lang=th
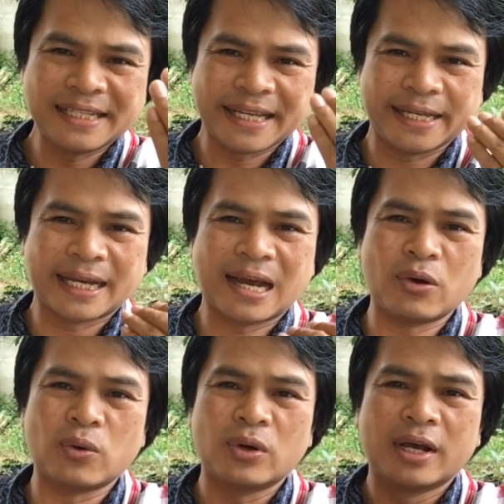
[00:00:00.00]
ยใจเข้า
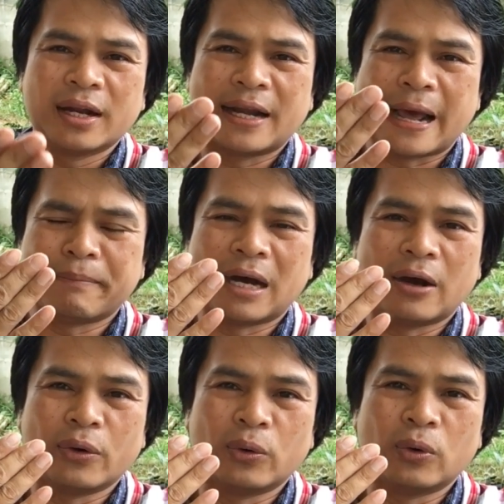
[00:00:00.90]
นำเอา